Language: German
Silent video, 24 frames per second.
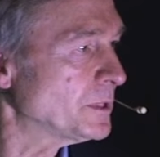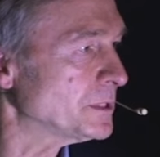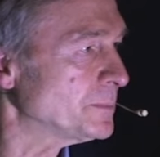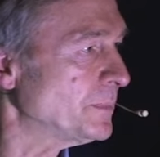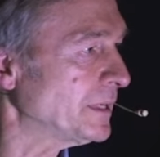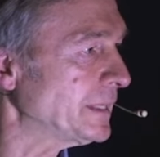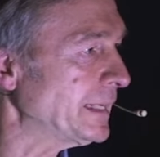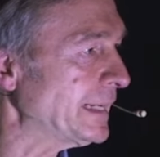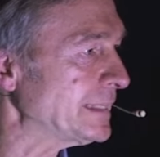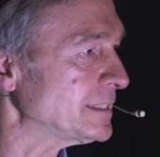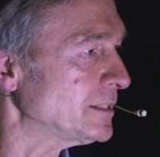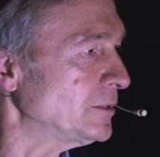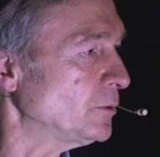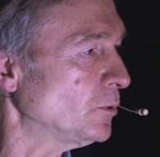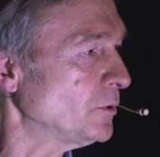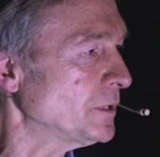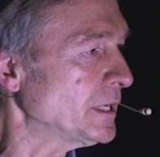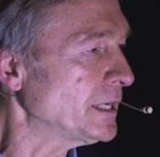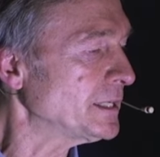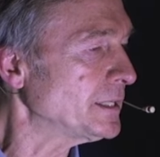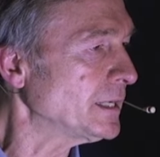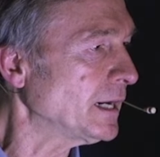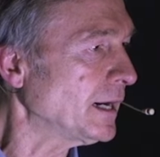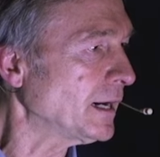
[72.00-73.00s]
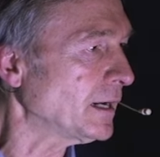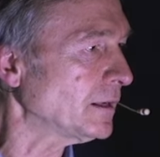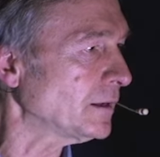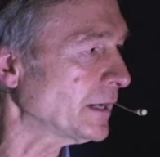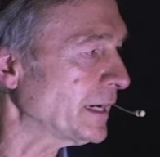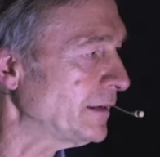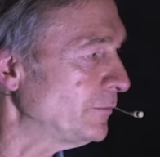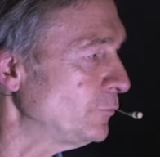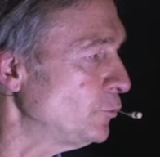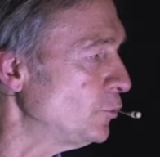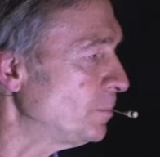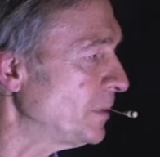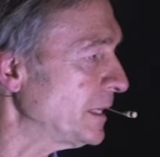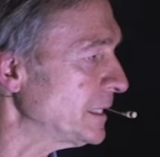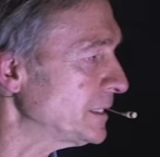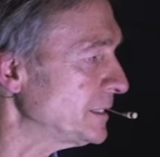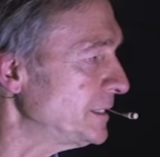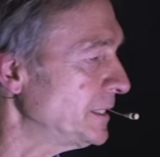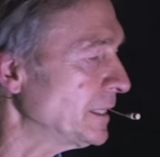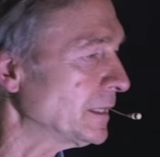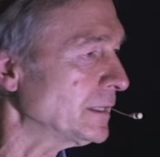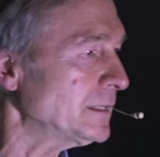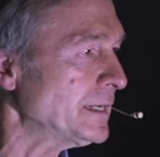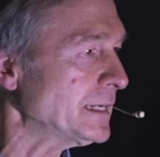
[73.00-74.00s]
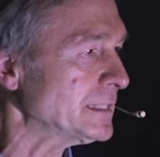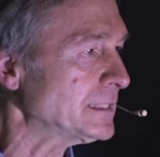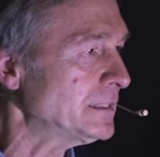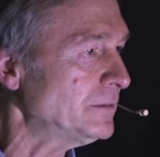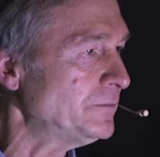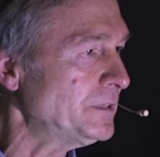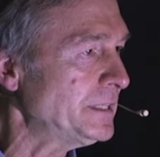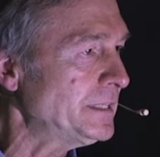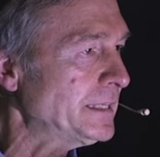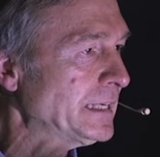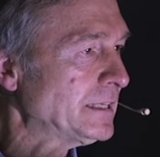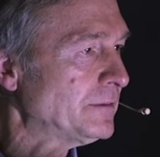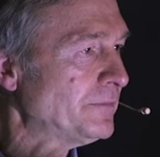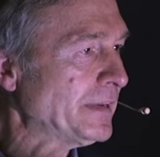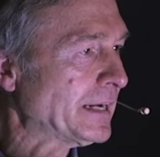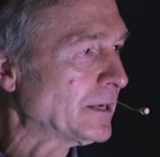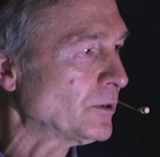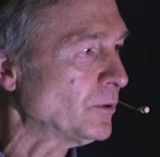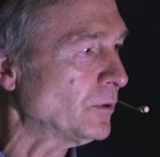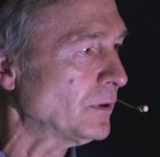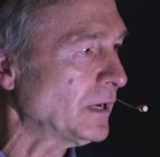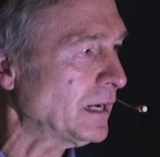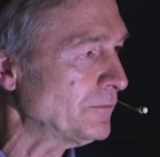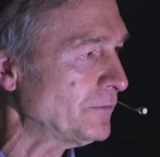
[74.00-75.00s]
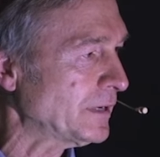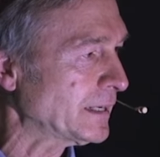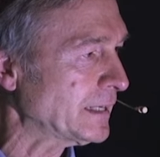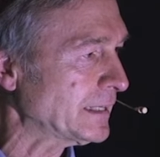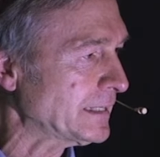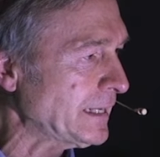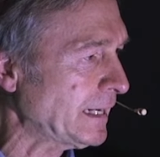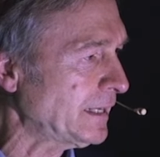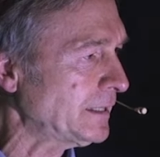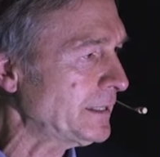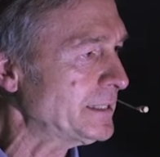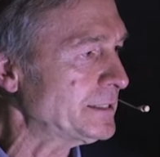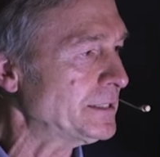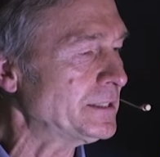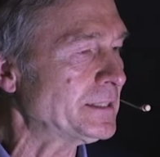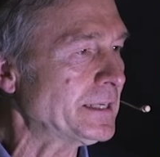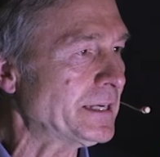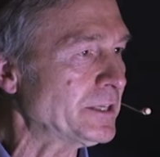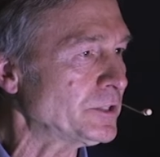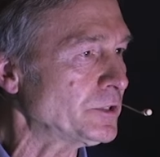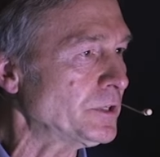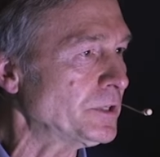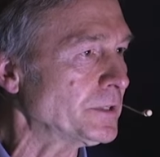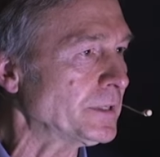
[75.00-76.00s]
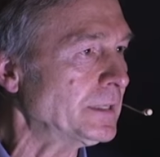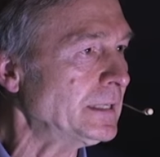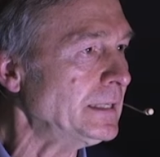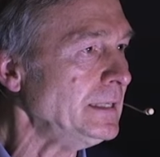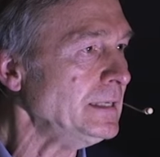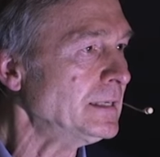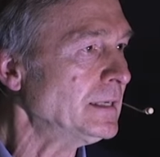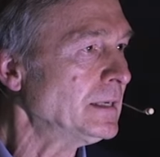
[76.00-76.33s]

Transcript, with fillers: jetzt mal die letzten 100 Jahre Revue passieren lassen, wie die Entwicklung einfach gegangen ist, die technische.